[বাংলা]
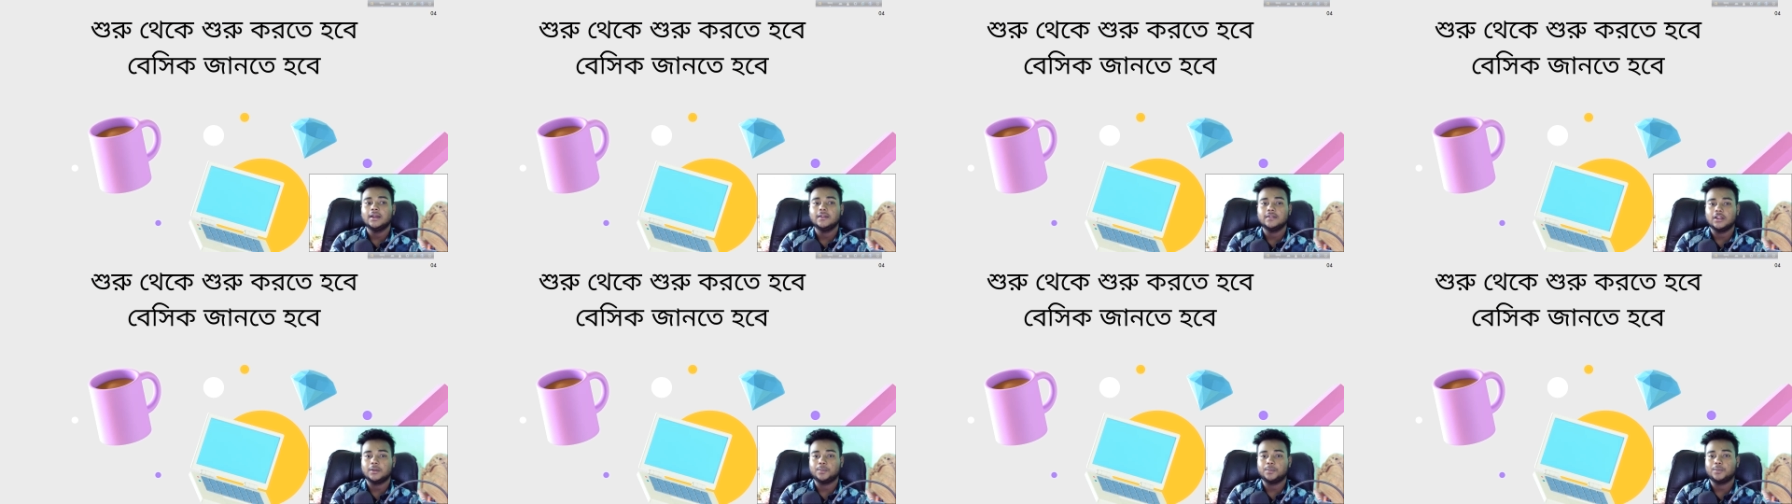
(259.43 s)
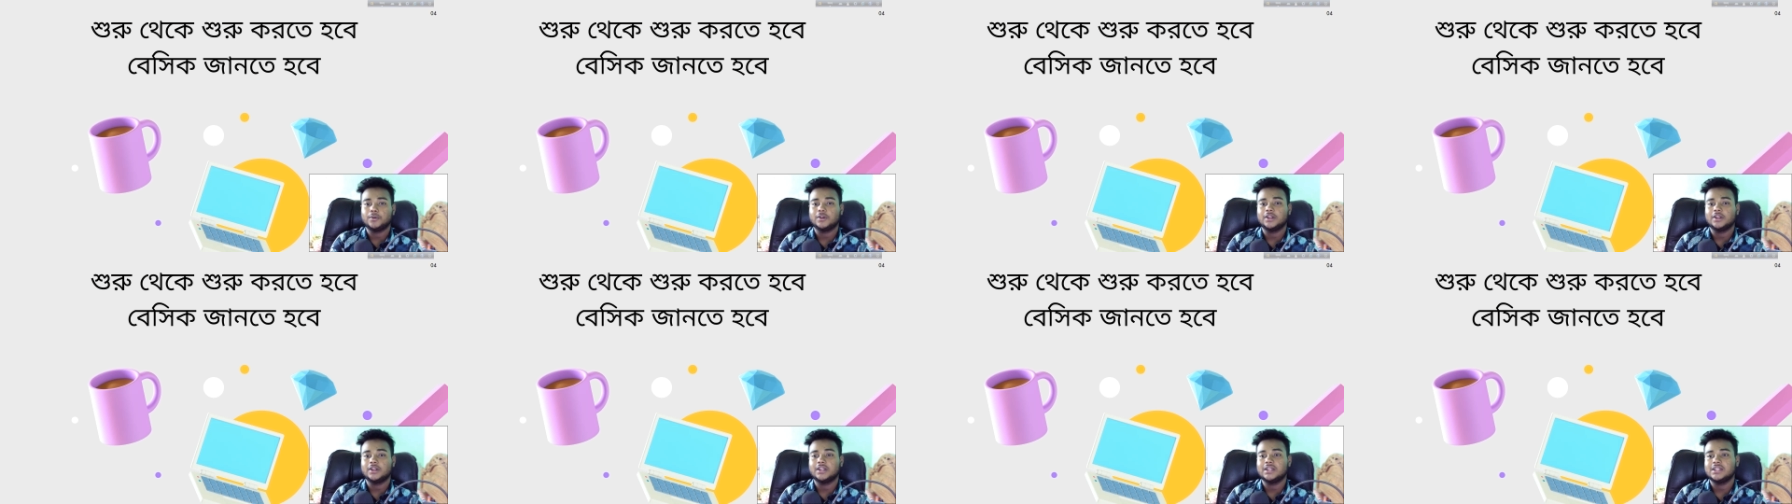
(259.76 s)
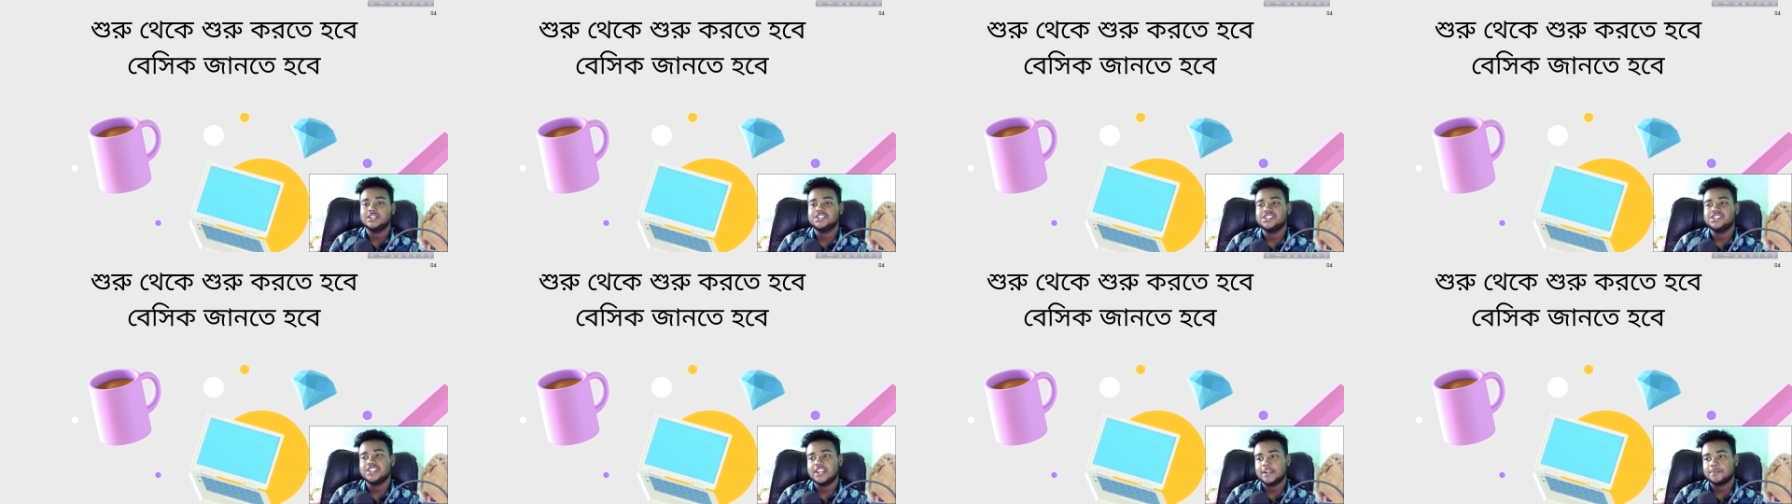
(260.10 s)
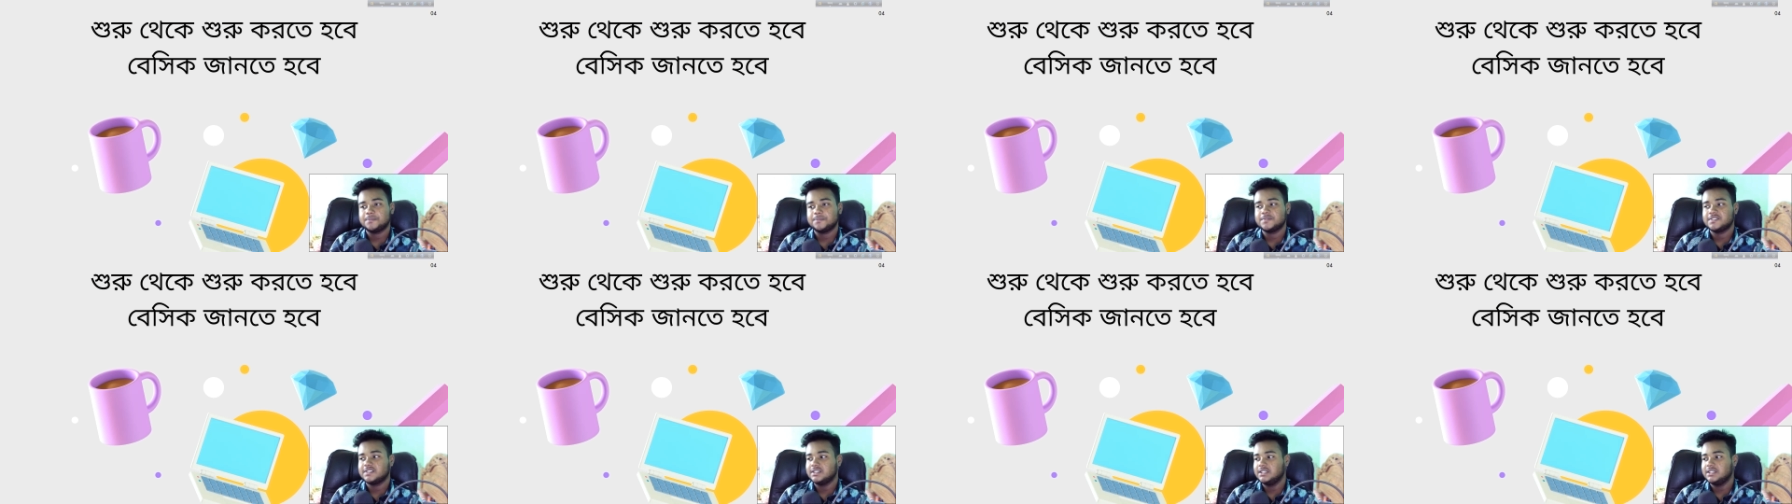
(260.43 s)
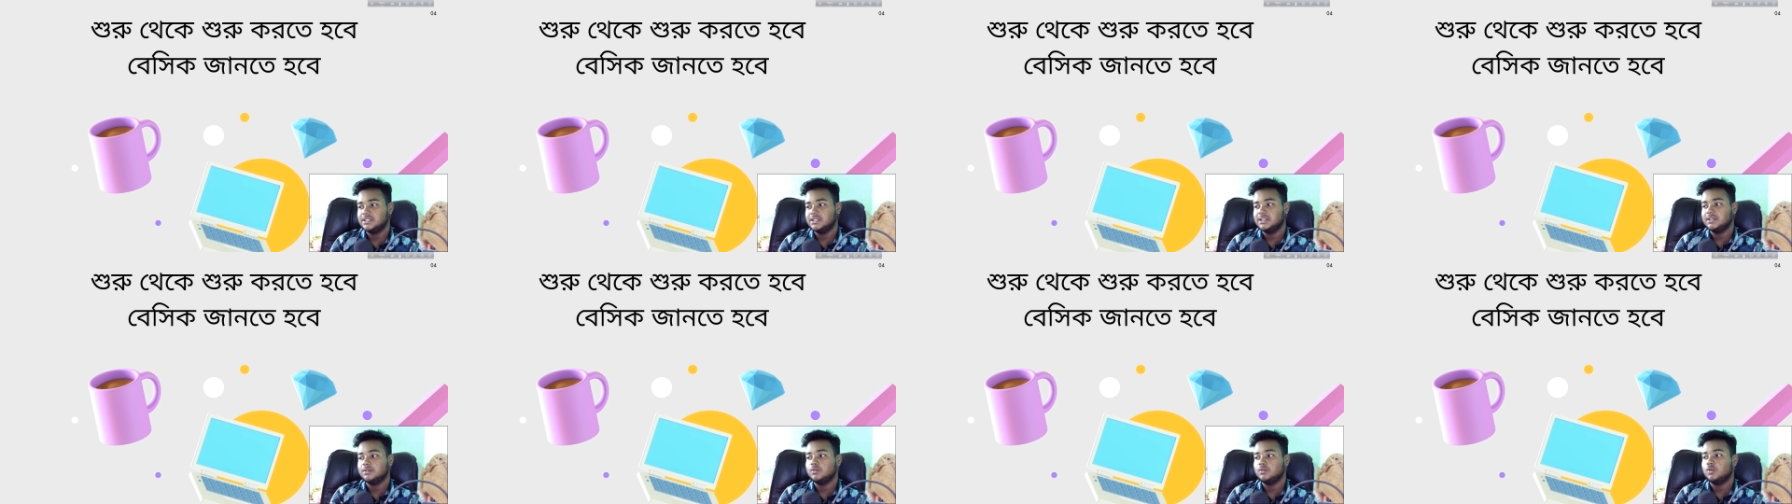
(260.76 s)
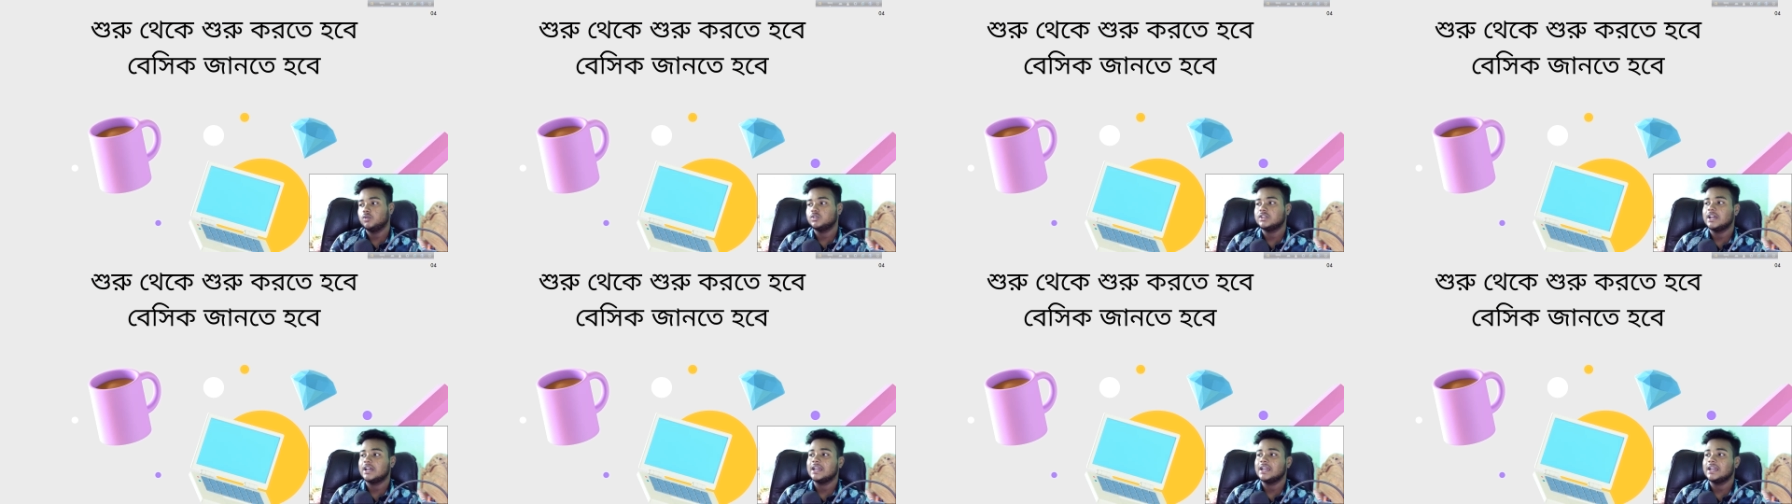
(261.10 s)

তারপরে শেপস কি কোথায়